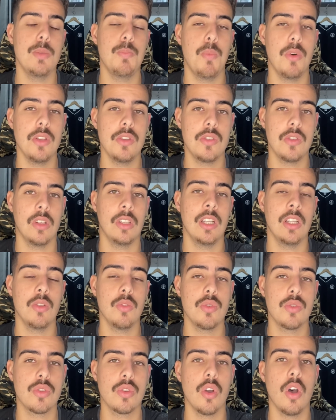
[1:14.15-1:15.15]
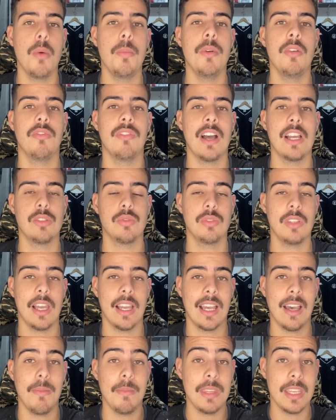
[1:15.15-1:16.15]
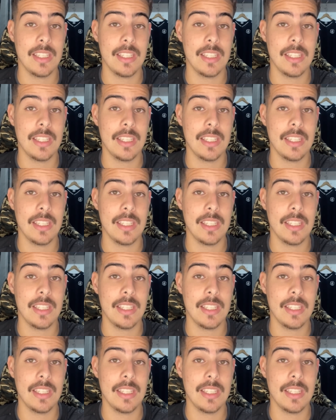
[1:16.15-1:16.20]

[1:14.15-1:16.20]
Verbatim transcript: se posicionando sobre o Vasco da Gama,